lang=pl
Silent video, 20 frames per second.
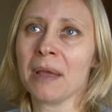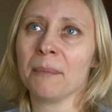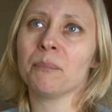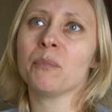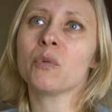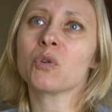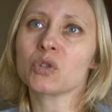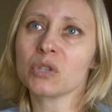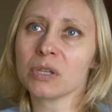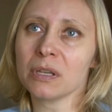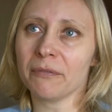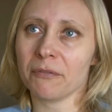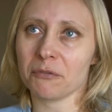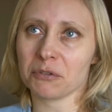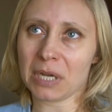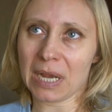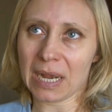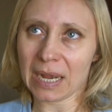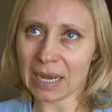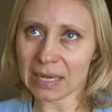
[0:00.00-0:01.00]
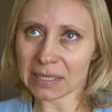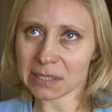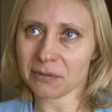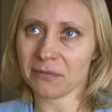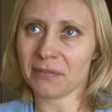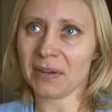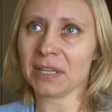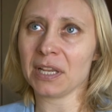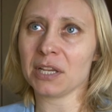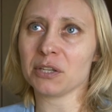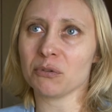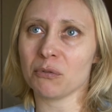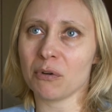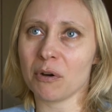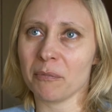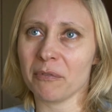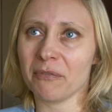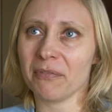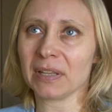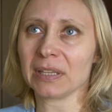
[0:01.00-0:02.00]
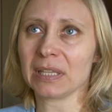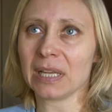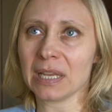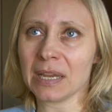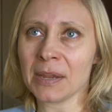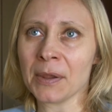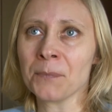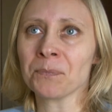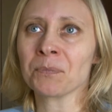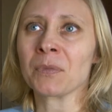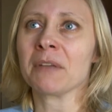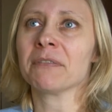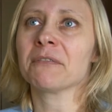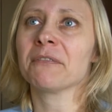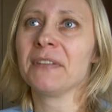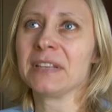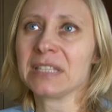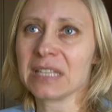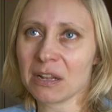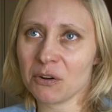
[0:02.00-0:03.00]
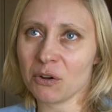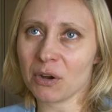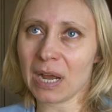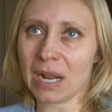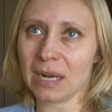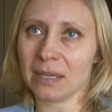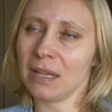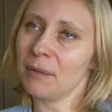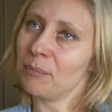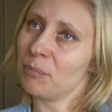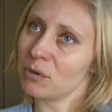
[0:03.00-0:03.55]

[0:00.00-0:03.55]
możliwość angażowania się obywateli w kwestie lokalne.